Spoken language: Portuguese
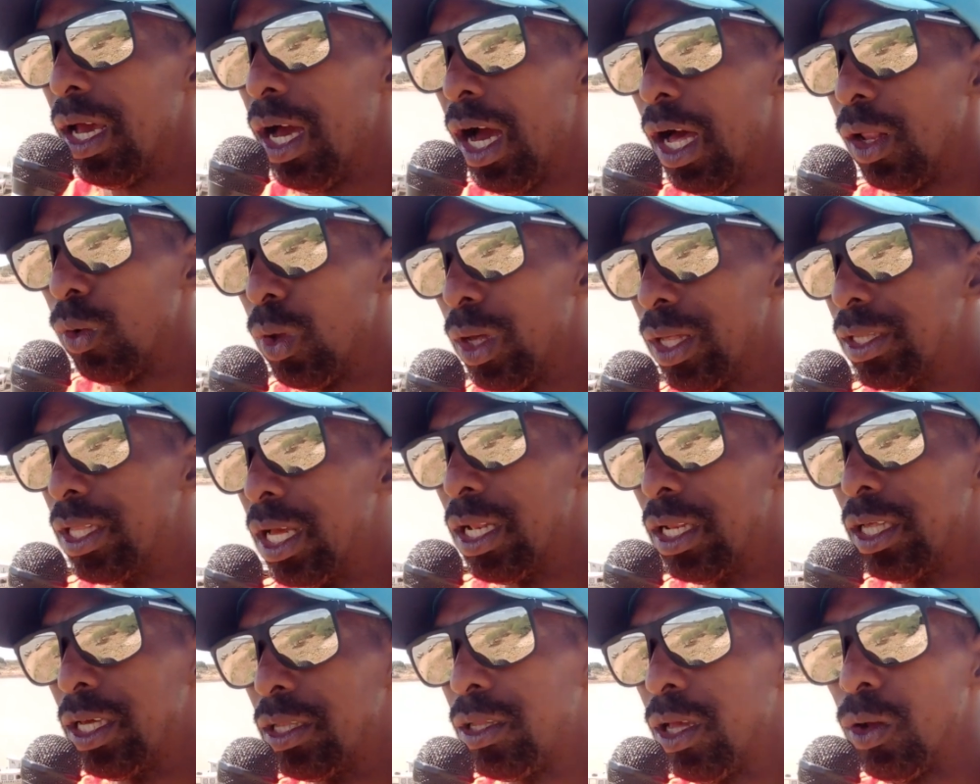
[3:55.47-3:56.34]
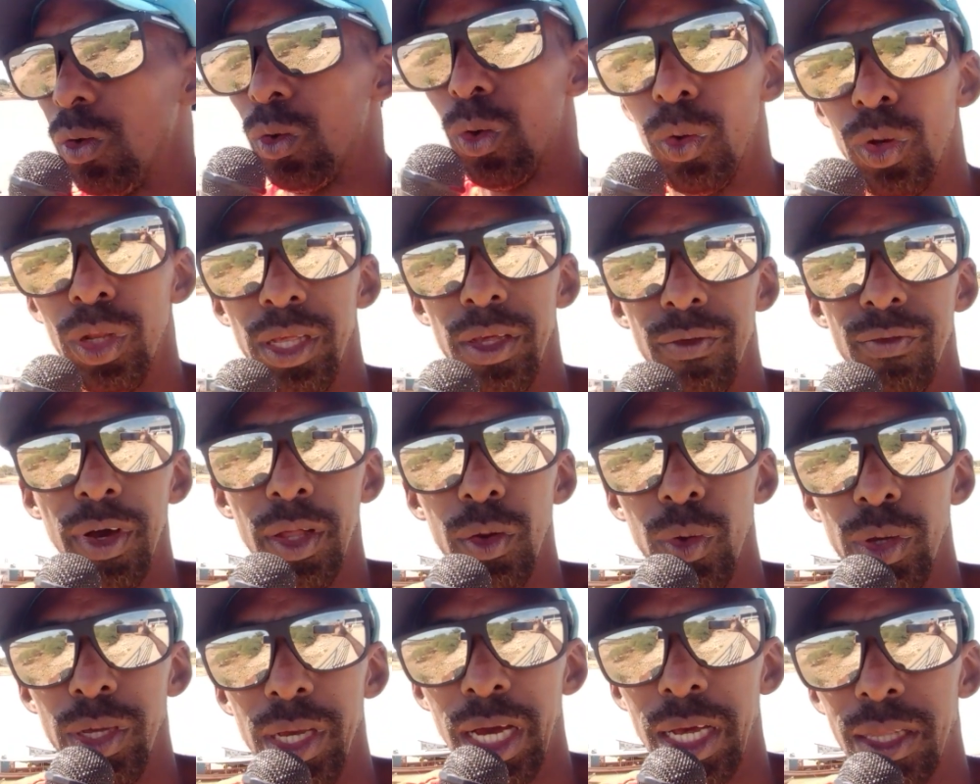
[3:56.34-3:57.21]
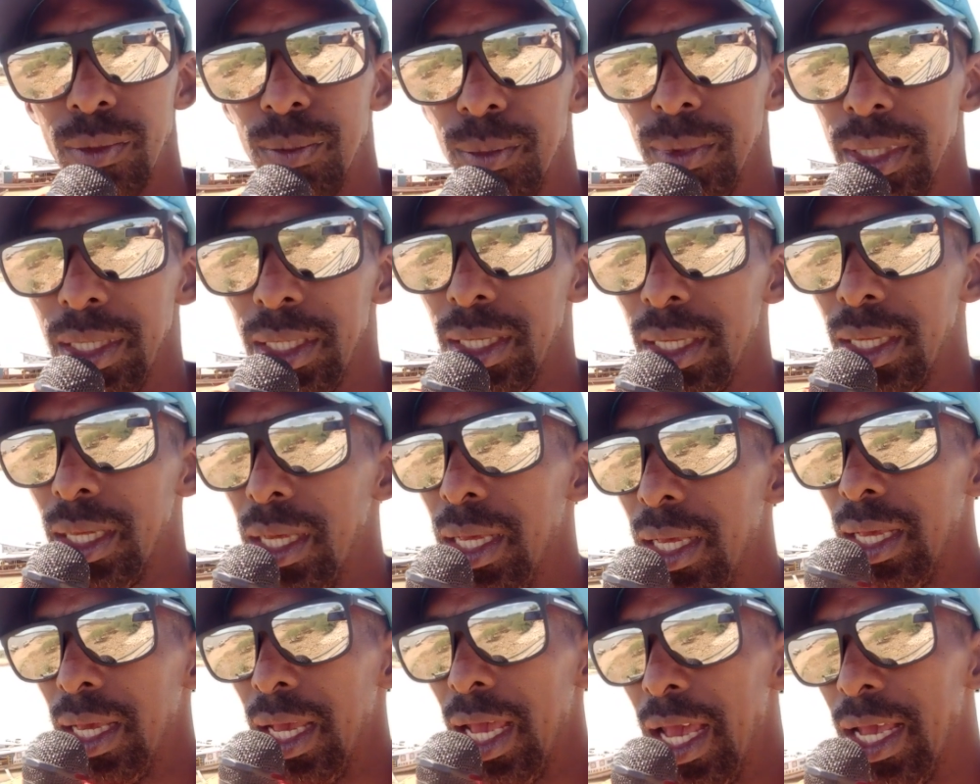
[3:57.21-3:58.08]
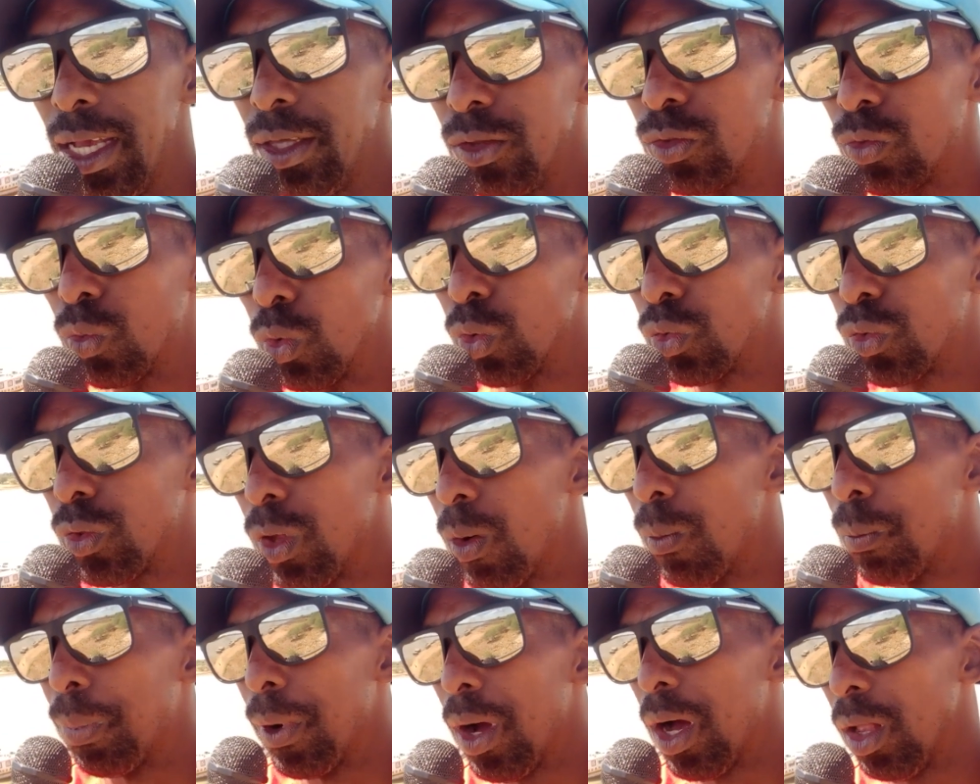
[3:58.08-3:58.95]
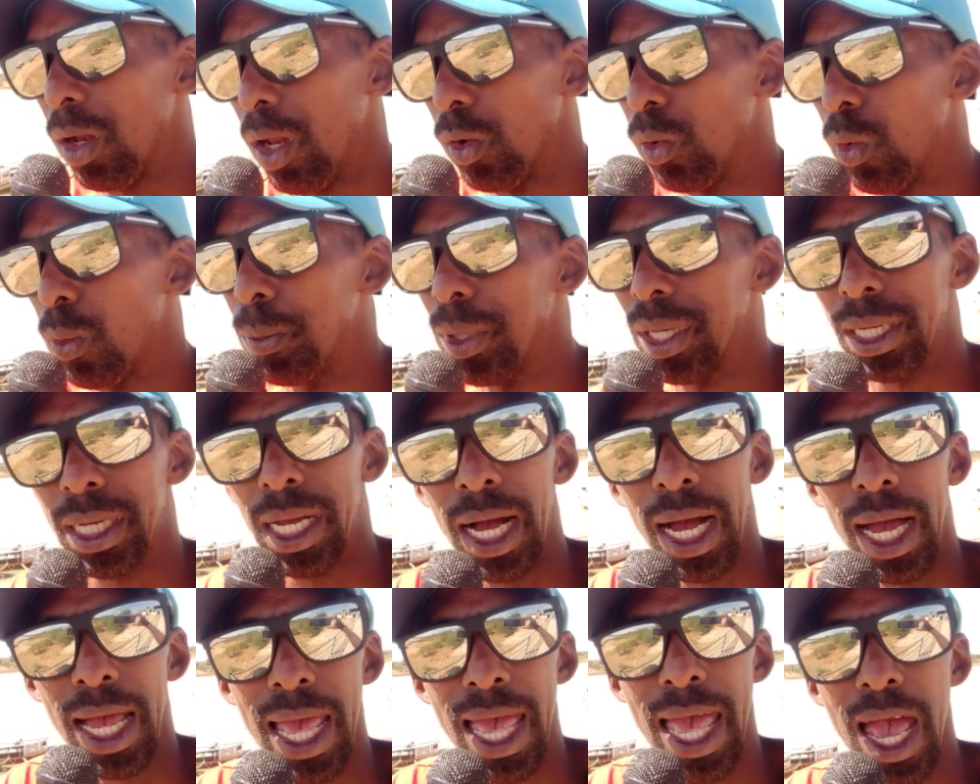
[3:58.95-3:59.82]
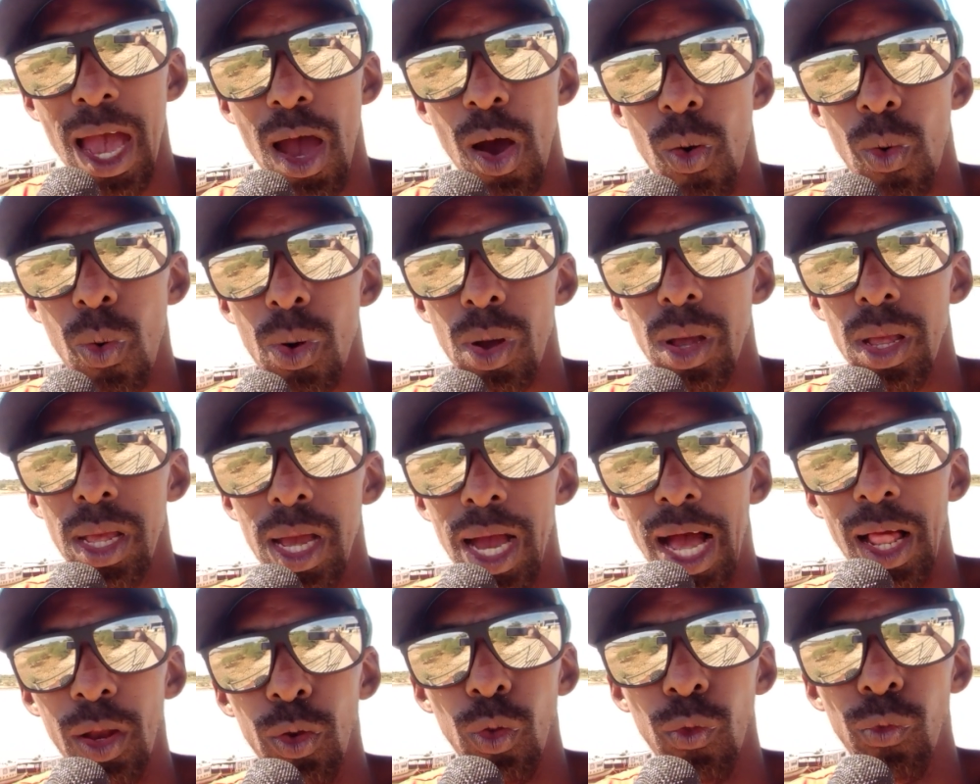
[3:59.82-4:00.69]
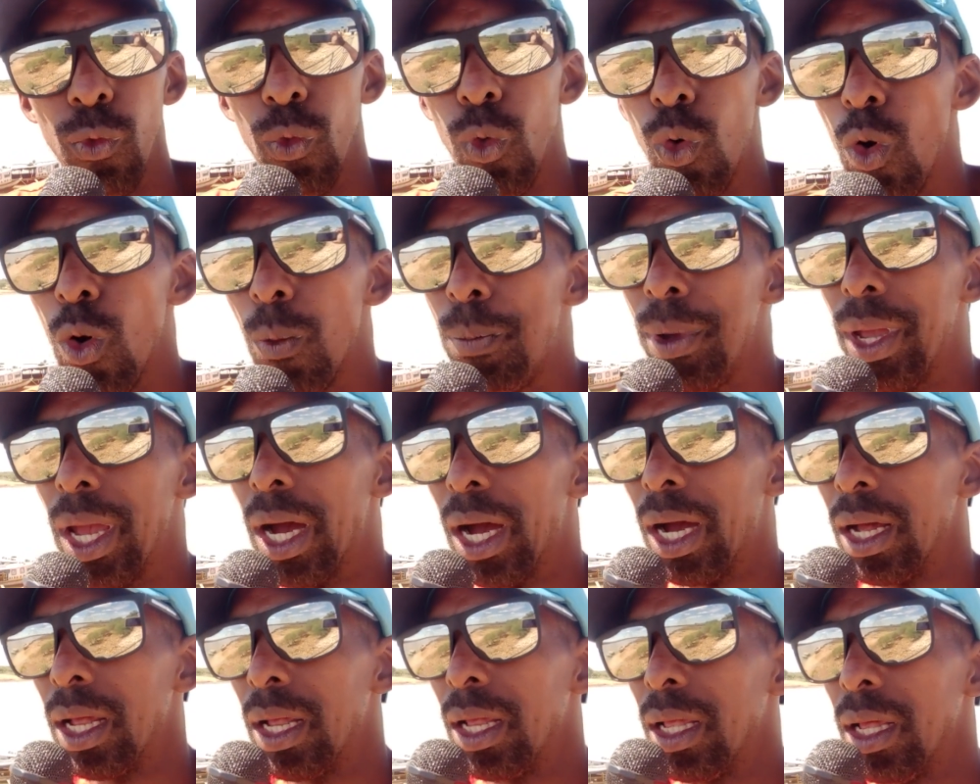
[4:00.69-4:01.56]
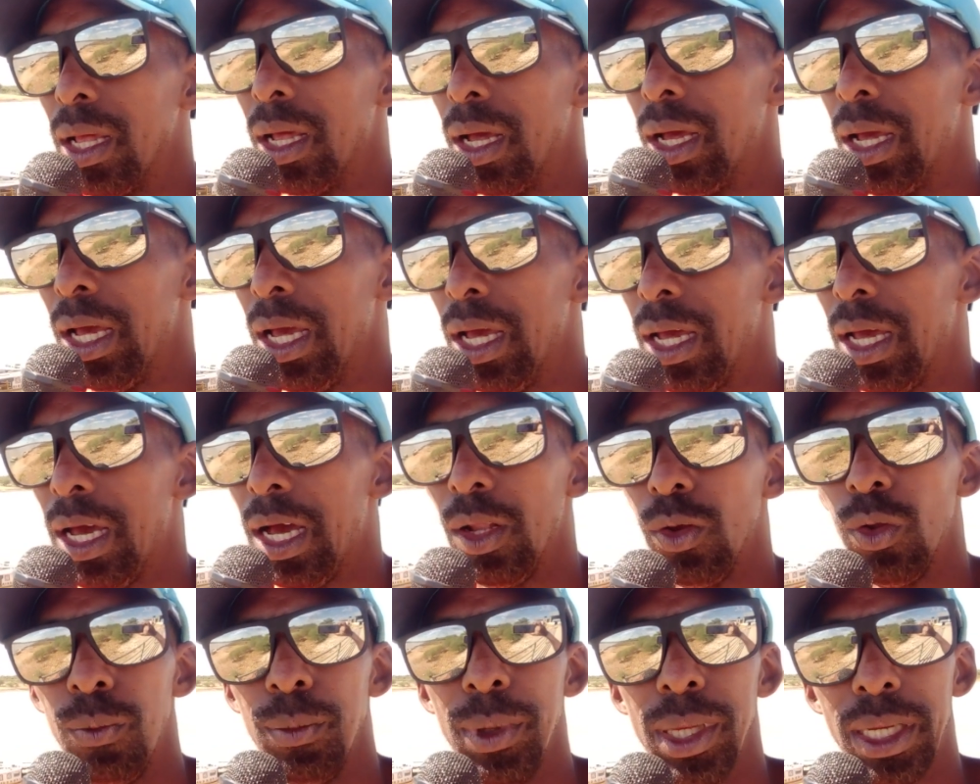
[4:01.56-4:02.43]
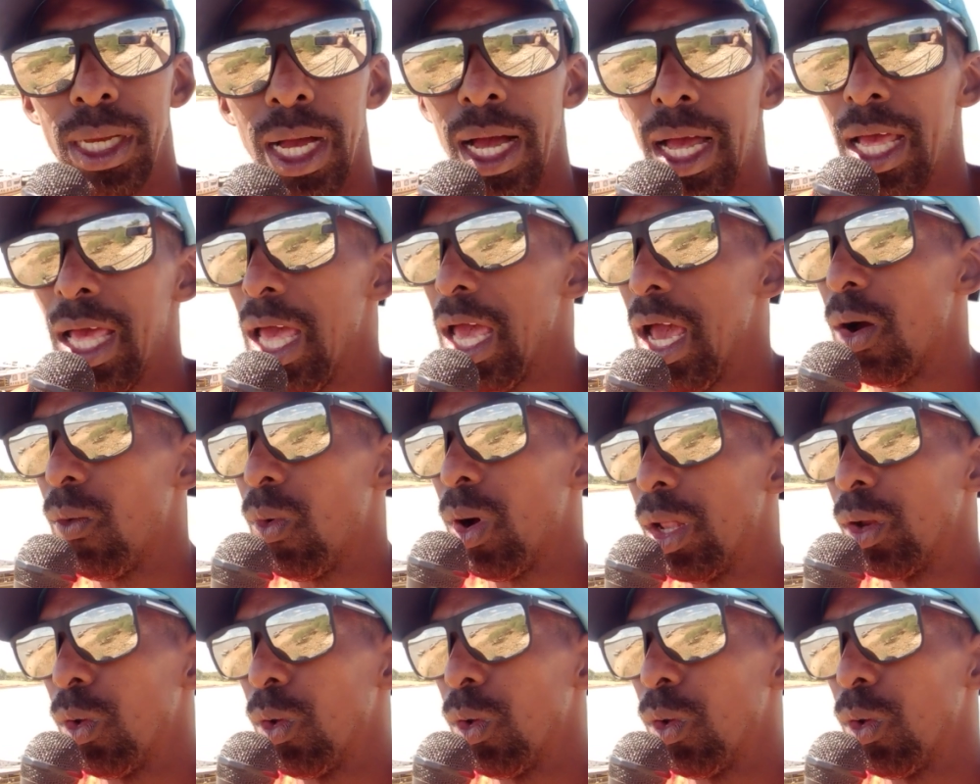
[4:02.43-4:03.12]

Alô Edelide, alô Lívia, alô Yasmin, em Itu, São Paulo, alô Micael, alô Núbia, é, alô Micael,